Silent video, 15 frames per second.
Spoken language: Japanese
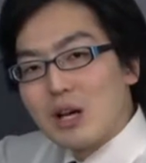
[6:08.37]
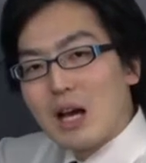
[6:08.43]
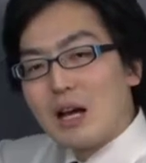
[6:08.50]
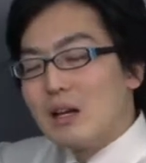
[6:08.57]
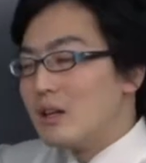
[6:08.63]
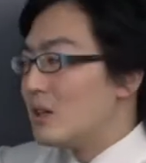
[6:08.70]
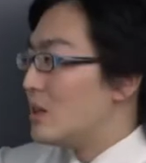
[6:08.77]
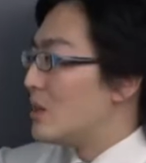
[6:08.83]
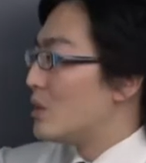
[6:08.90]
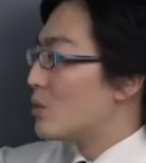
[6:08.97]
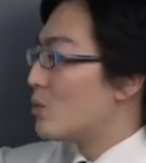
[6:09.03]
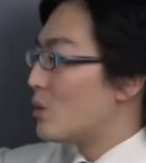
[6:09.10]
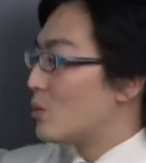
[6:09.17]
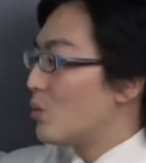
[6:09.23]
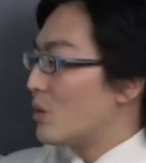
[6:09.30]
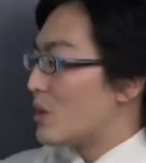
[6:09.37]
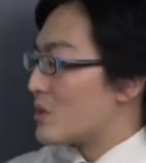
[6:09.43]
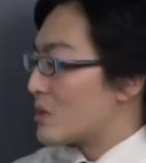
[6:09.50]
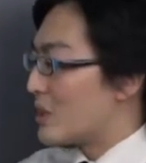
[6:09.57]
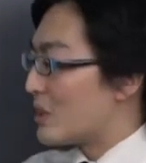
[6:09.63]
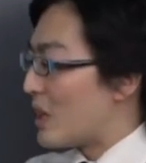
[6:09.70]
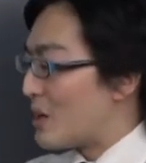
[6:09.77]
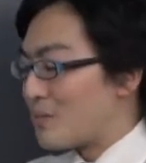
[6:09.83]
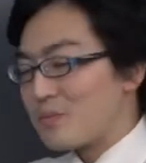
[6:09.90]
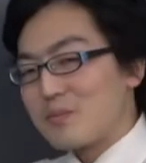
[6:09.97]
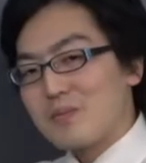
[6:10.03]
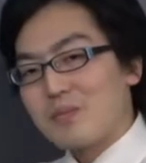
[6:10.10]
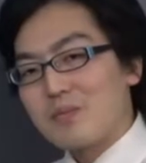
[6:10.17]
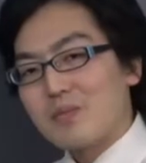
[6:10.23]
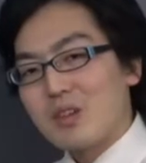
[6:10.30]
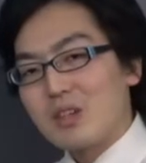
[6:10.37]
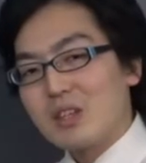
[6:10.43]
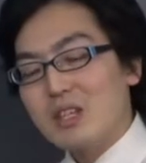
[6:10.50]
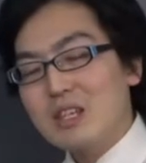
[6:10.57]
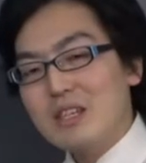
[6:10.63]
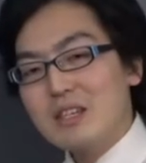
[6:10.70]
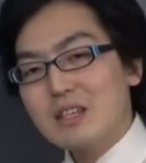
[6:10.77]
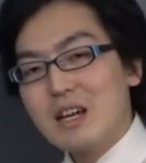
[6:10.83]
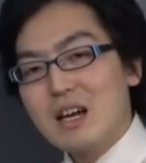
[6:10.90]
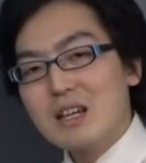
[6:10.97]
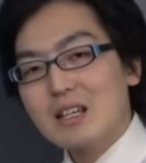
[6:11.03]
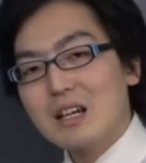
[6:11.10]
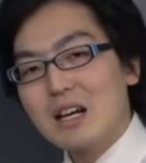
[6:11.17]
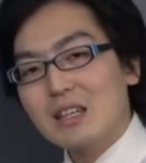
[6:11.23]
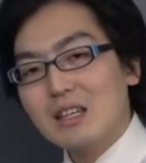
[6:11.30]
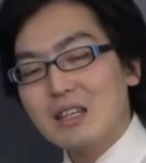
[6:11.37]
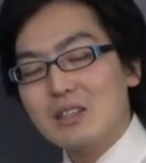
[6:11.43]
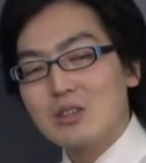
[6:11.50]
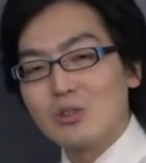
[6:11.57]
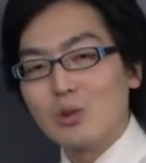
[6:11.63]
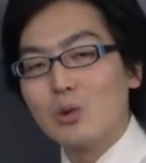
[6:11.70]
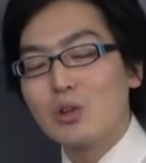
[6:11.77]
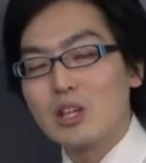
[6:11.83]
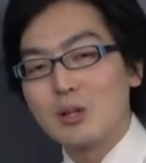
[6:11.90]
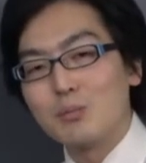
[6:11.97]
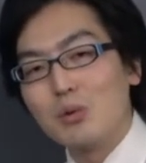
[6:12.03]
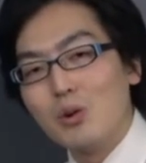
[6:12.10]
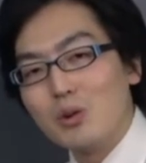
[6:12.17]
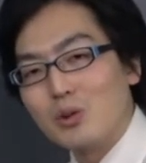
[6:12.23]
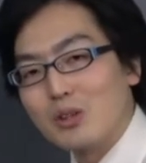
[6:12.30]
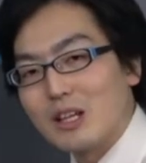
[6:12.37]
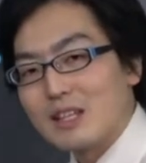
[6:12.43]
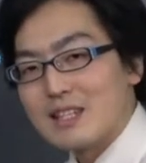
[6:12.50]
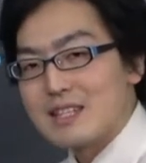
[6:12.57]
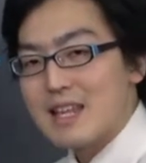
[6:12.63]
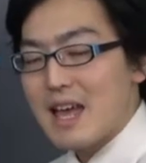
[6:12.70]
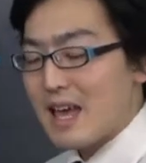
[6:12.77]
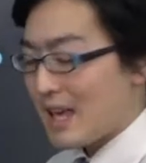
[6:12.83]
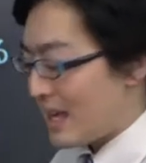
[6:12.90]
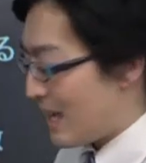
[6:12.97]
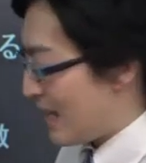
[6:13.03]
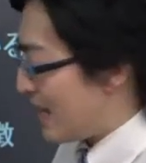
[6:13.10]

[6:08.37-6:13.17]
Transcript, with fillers: かこれどれですかね金管楽器っていうのが大きなポイントなんですね